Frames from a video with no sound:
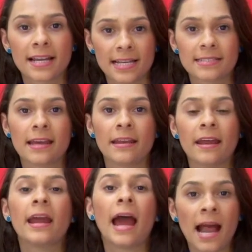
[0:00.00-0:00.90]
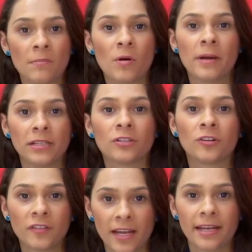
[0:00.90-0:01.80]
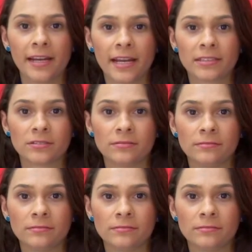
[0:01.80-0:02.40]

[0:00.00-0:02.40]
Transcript: que las tiene al momento del ingreso.